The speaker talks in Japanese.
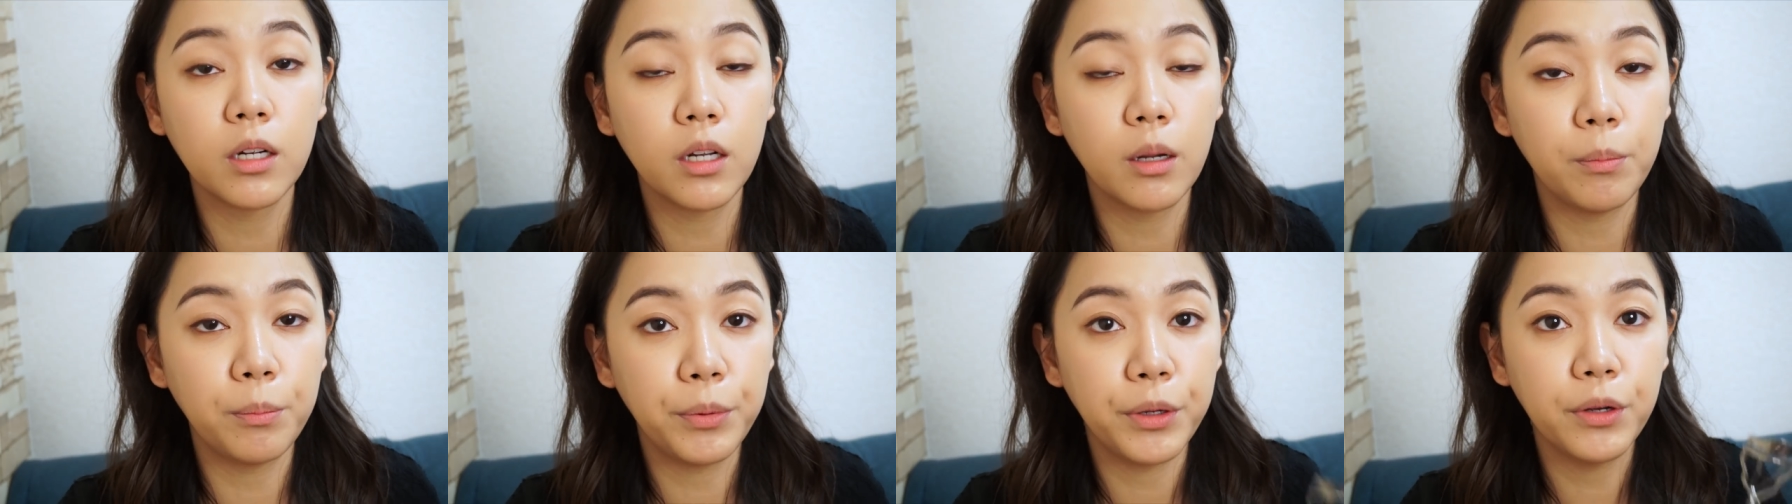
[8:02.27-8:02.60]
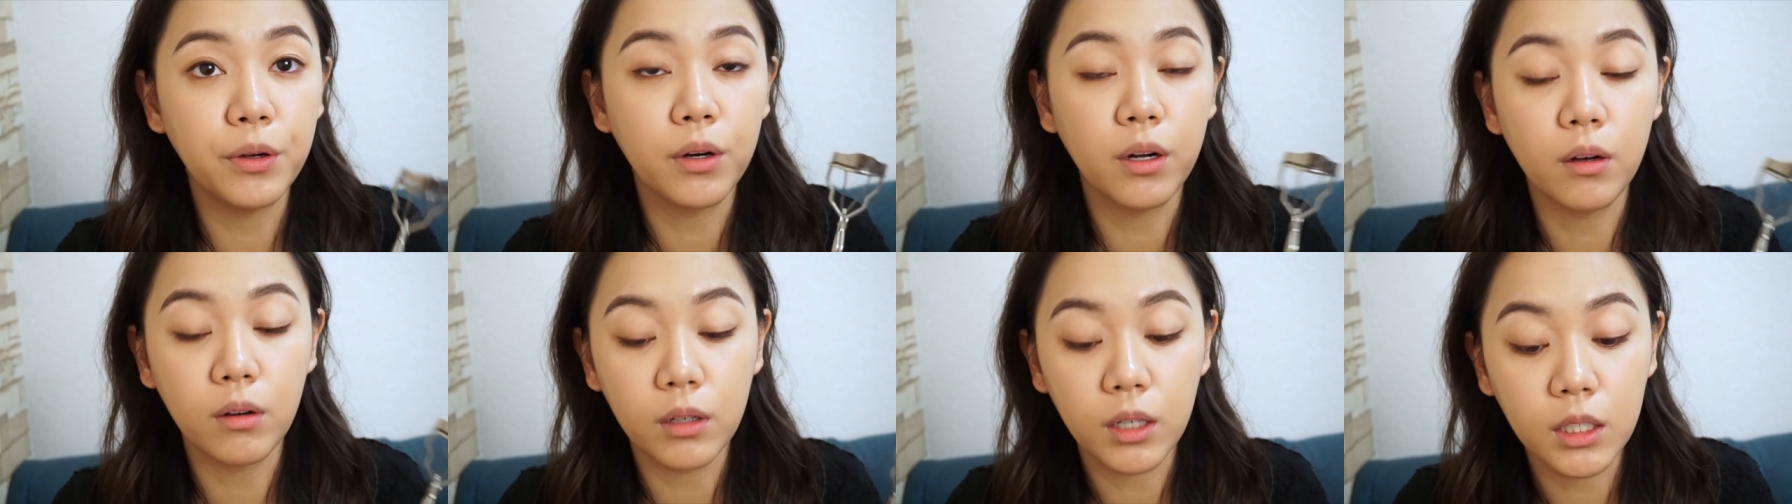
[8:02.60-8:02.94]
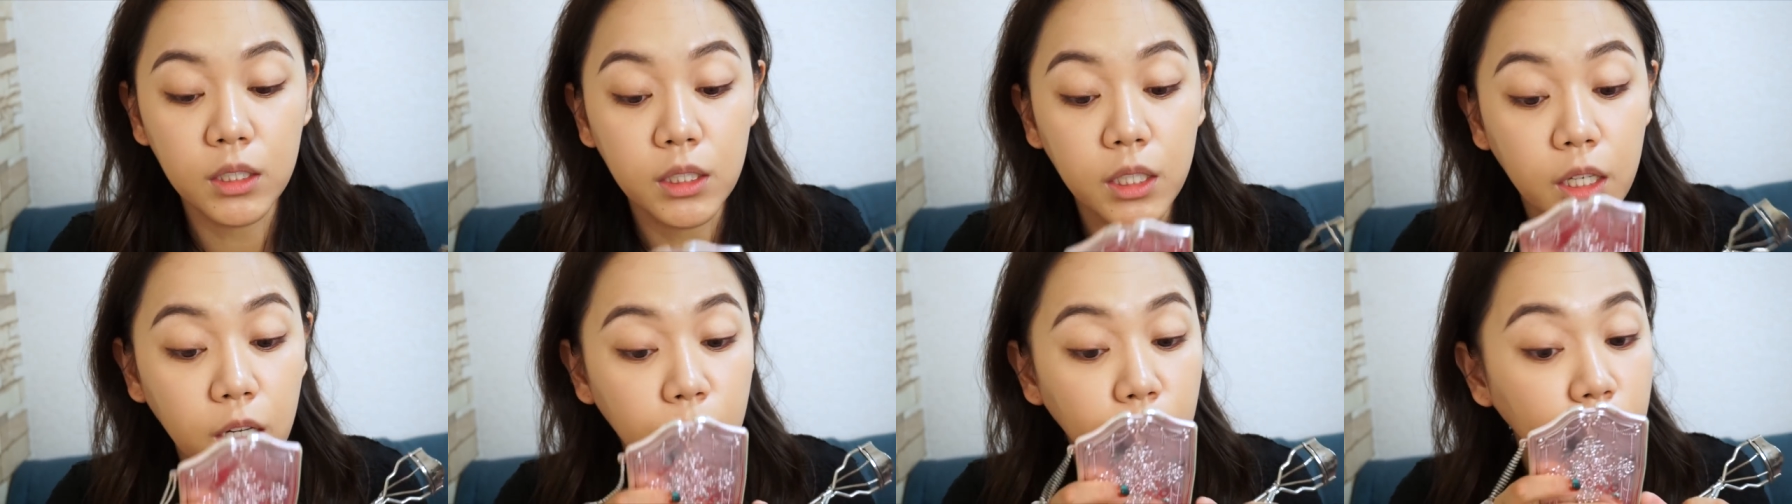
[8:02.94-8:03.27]
りにビューラーを
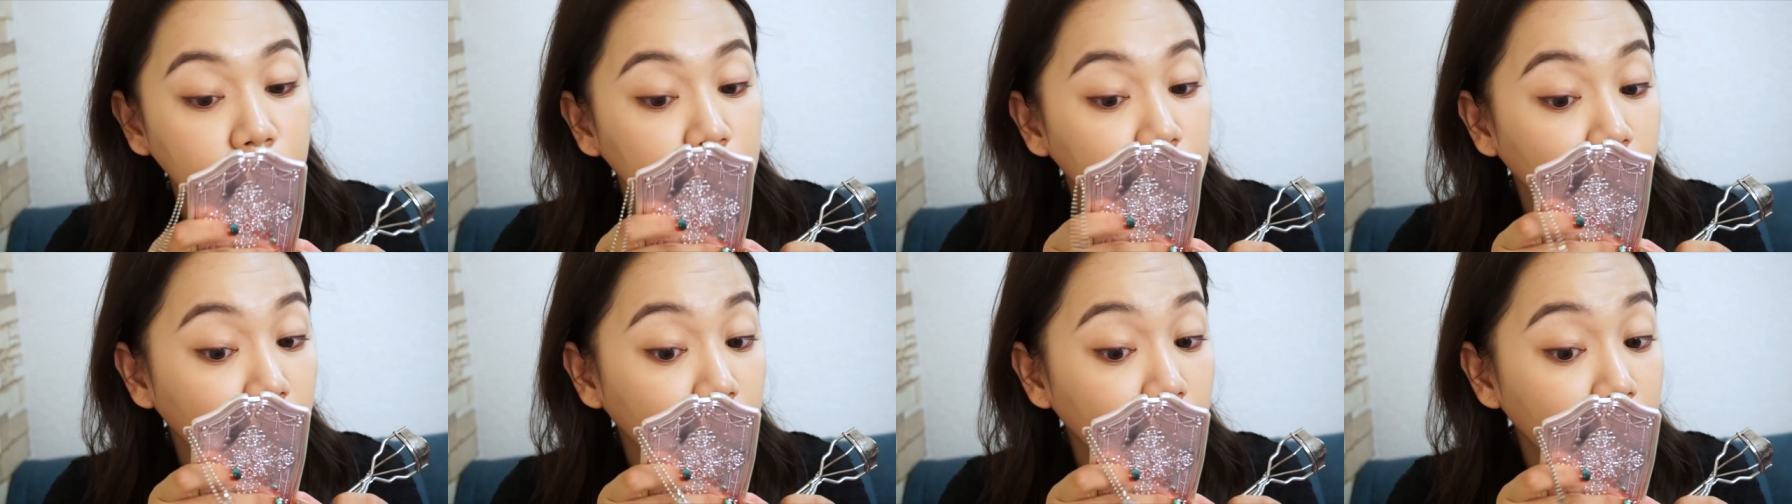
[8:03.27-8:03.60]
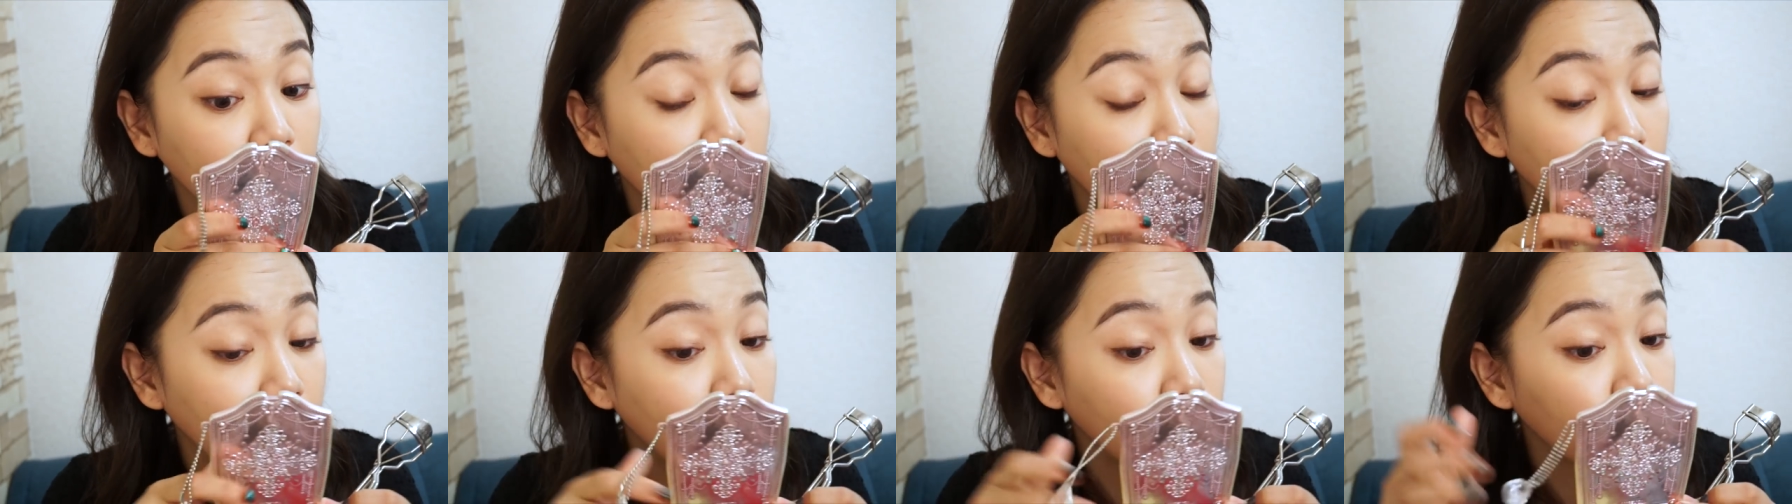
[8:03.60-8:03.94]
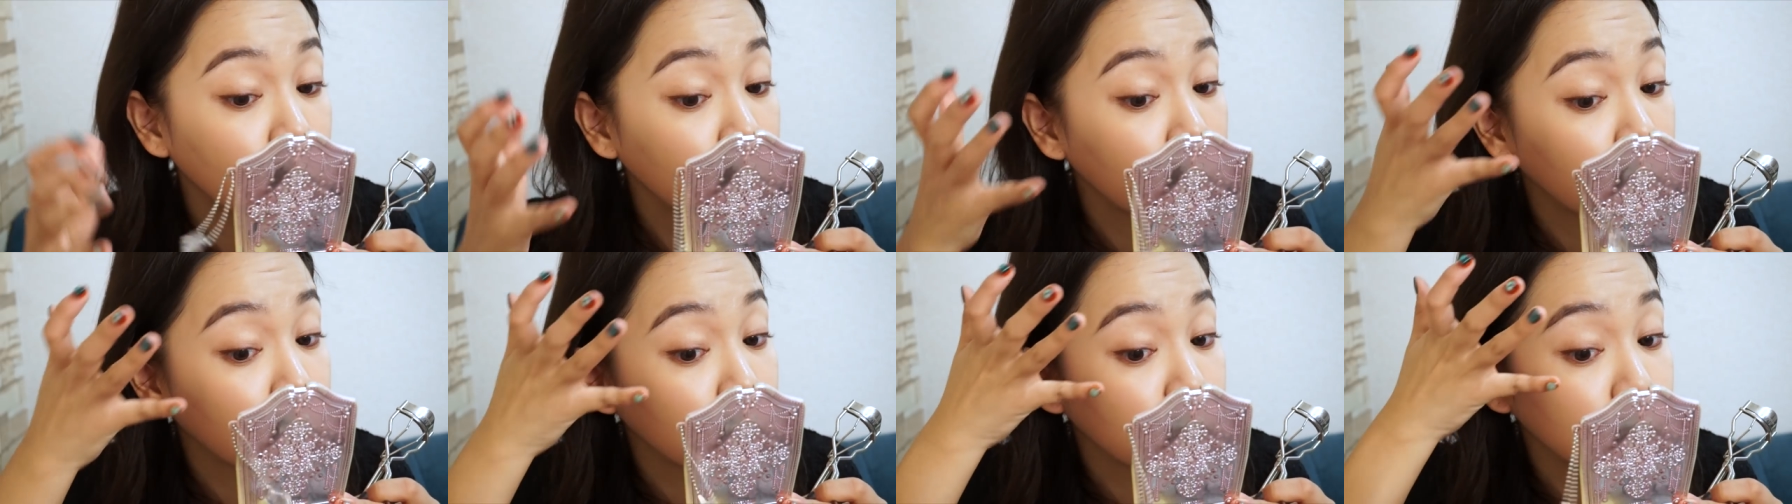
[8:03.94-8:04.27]
出してきました
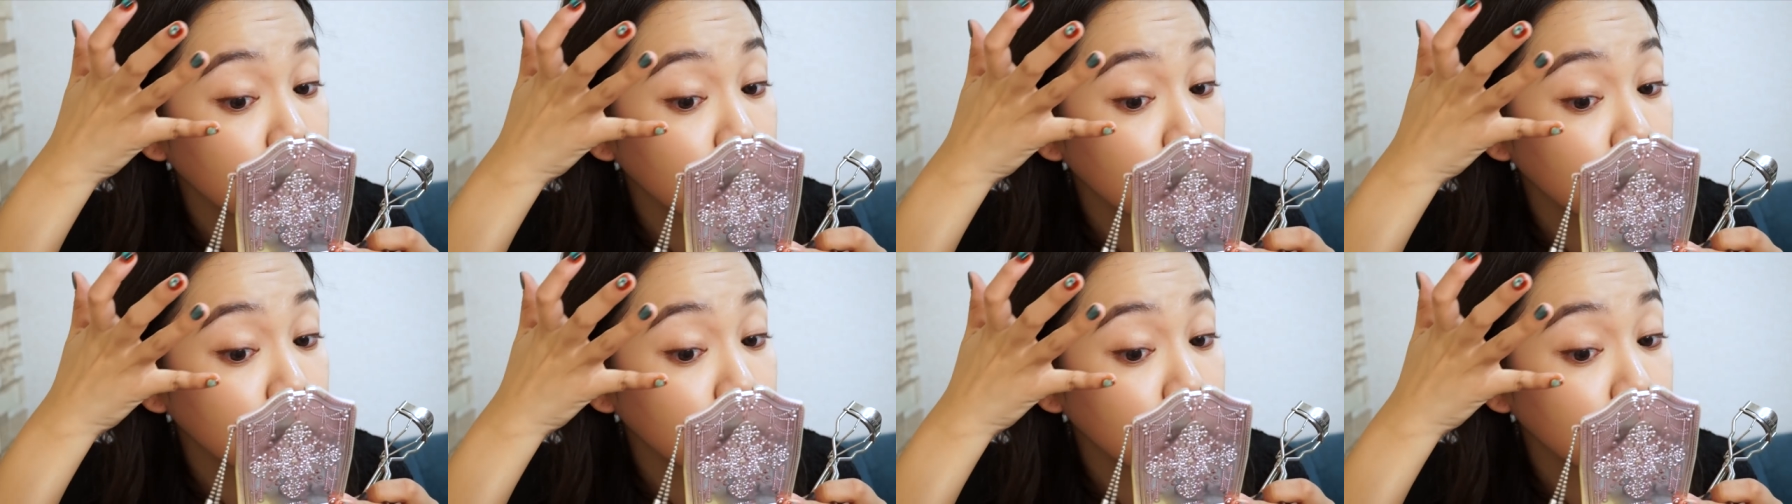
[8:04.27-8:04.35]
というのも